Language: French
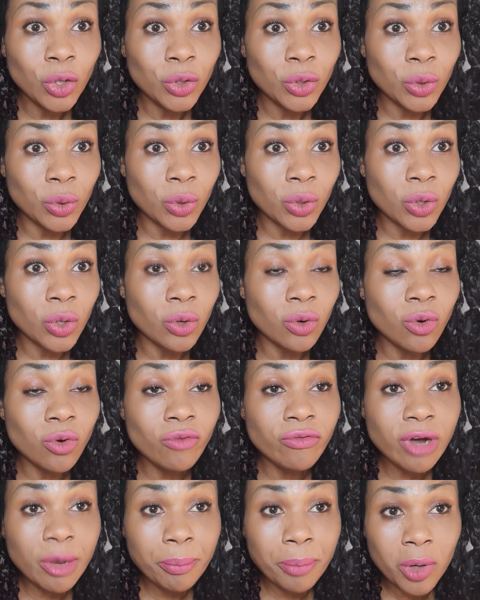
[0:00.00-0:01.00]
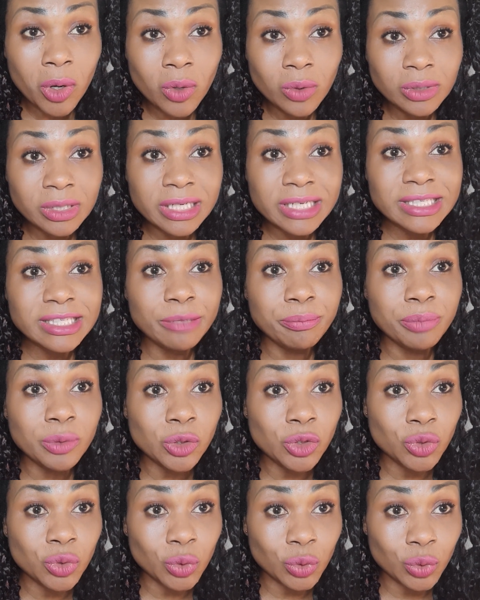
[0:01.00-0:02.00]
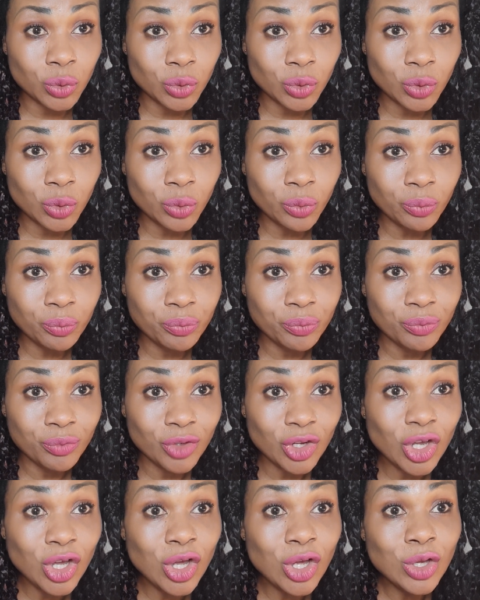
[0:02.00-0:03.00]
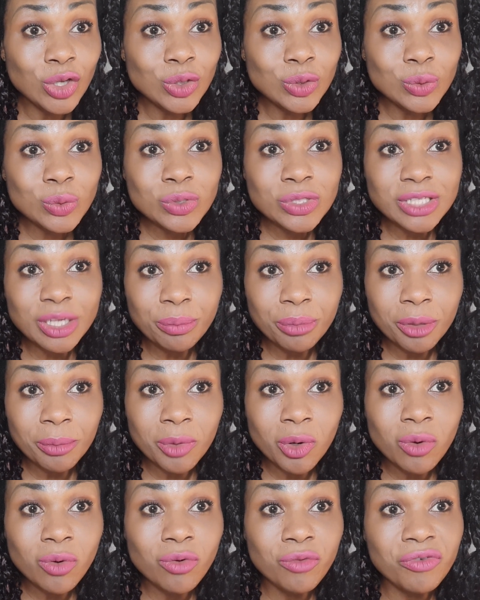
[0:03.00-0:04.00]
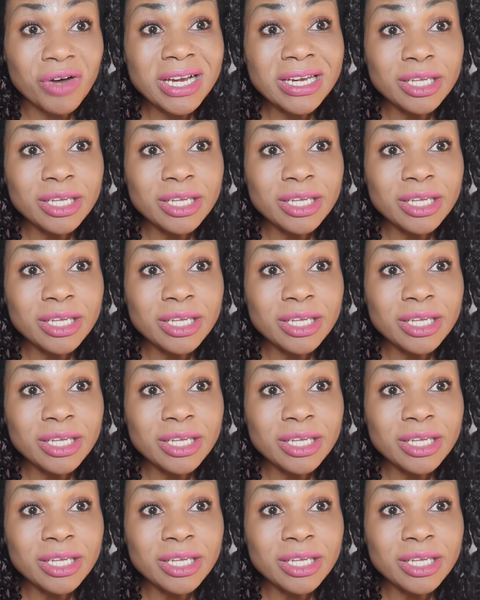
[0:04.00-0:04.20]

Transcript: Donc, on va prendre les épluchures d'oignons. Tout simplement, on va